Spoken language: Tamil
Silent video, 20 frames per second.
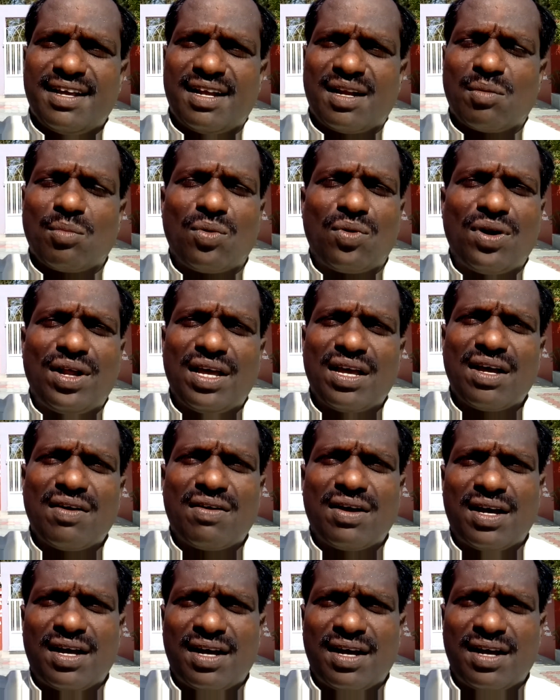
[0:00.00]
நம்முடைய
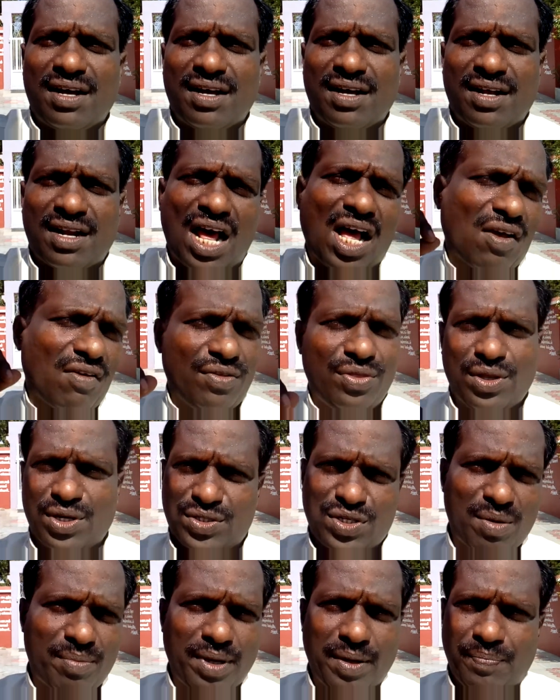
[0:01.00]
ராகவேந்திர
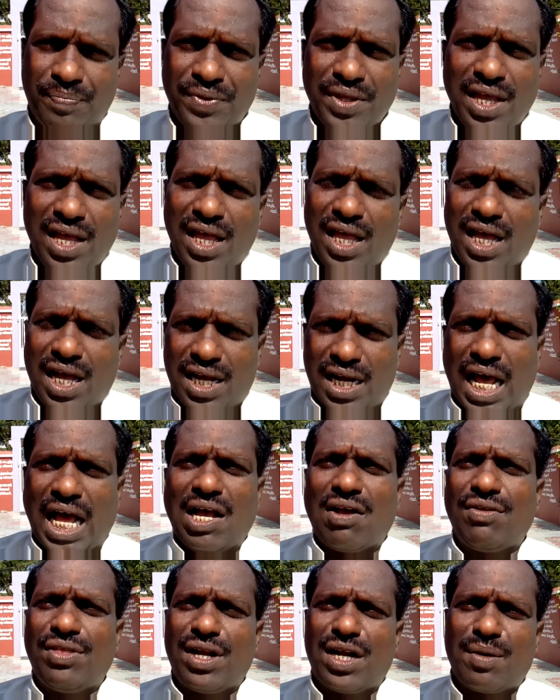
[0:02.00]
சாமி
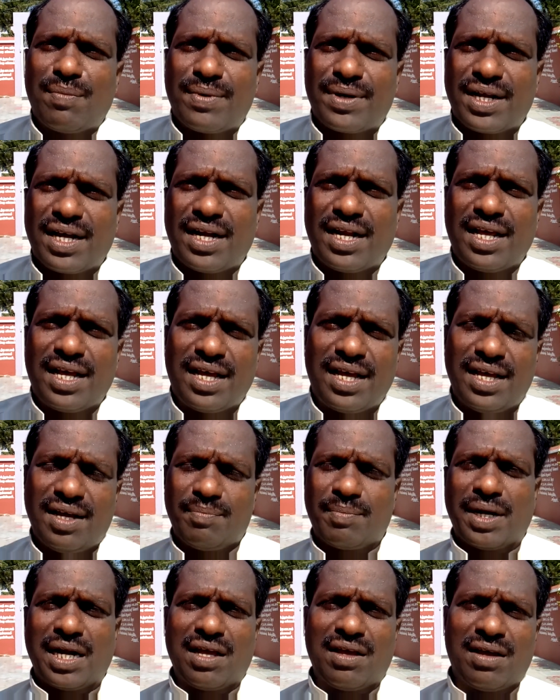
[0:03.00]
ராகவேந்திரன் என்ன பண்ணுறாரு
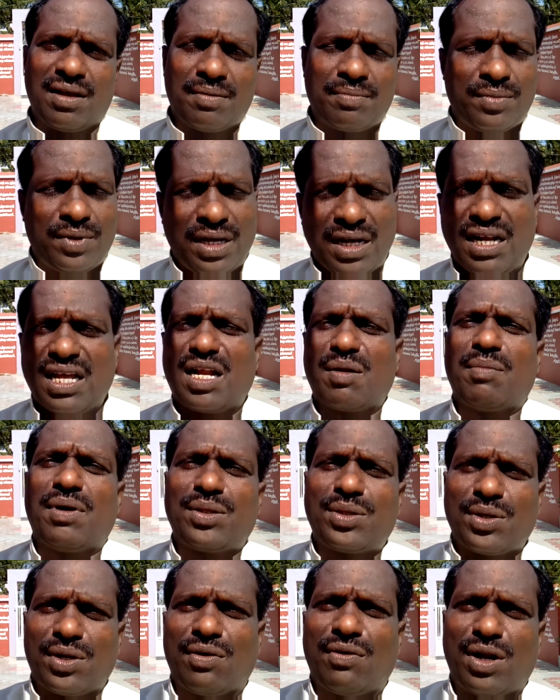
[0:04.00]
மனை
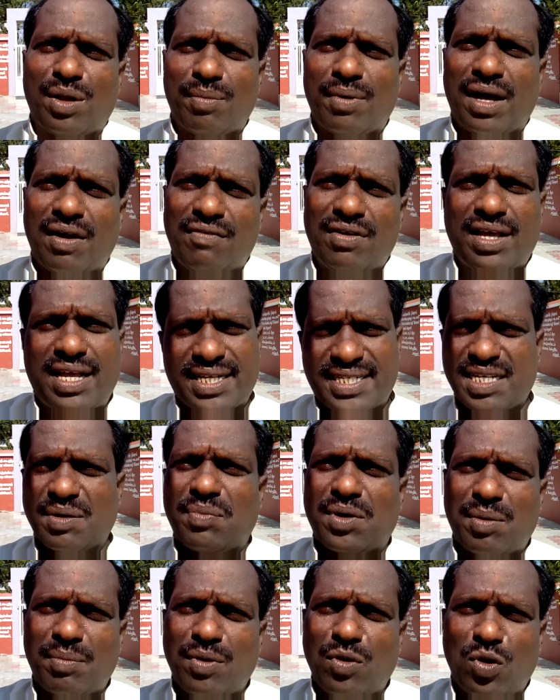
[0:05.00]
இல்லாதமா துறவரமா இவ்வளோ
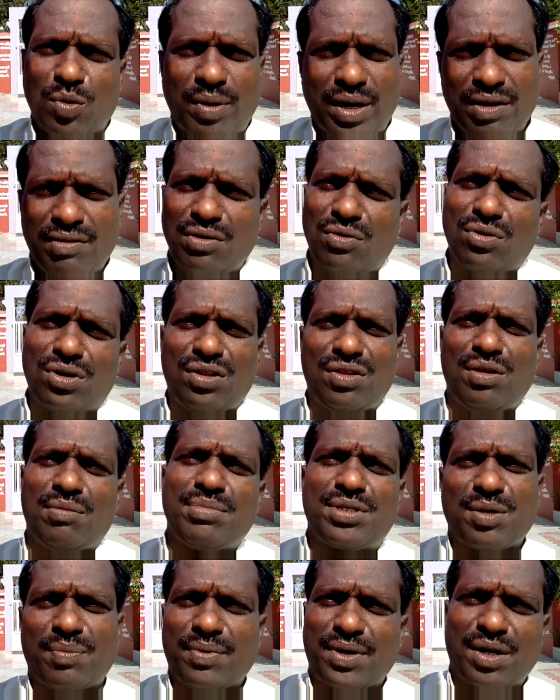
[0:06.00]
கஷ்டப்படுறோமே ஒரு மனைவி கூட வந்து
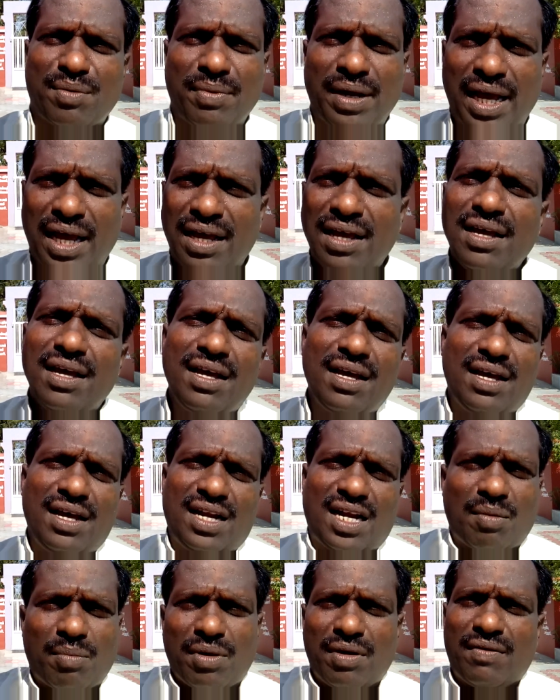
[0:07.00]
இம்சை பண்ணுறோமே
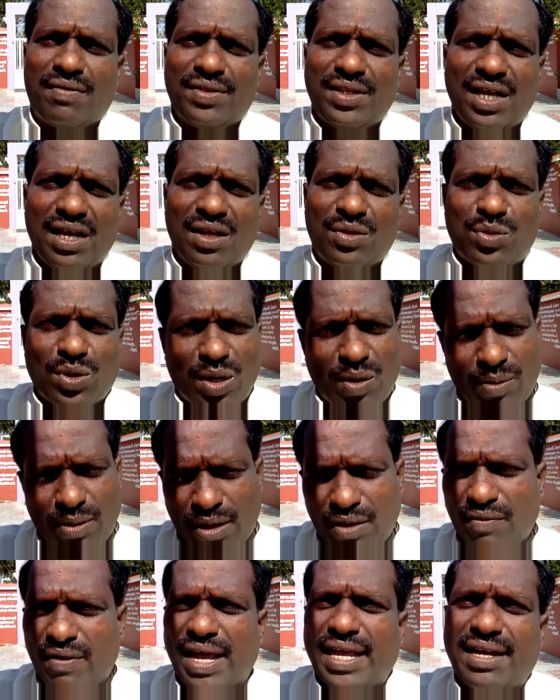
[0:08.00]
நம்ம வந்து
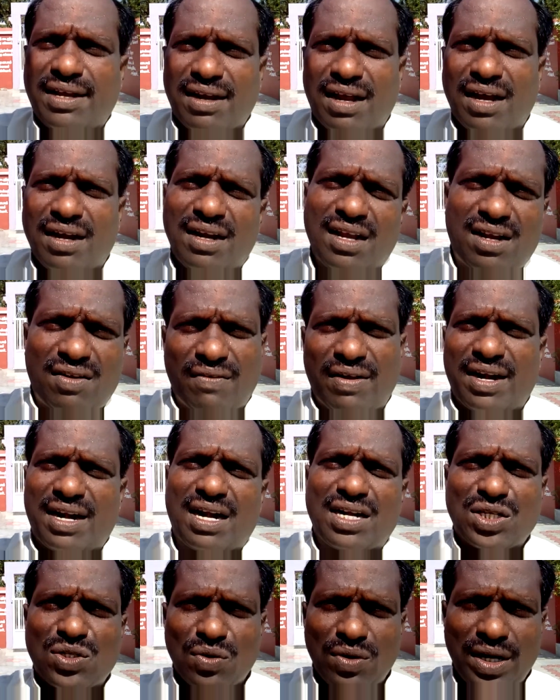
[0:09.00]
துறவரம் வாங்கிக்கலாம் இல்லாத
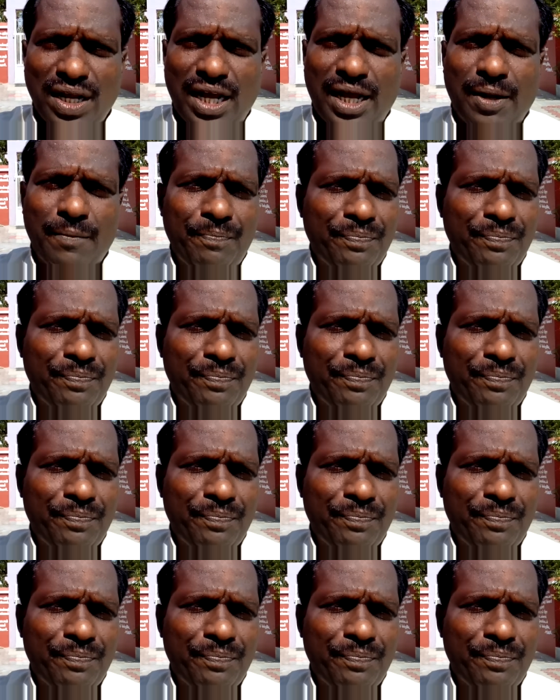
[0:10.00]
வேண்டான்னு சொல்லி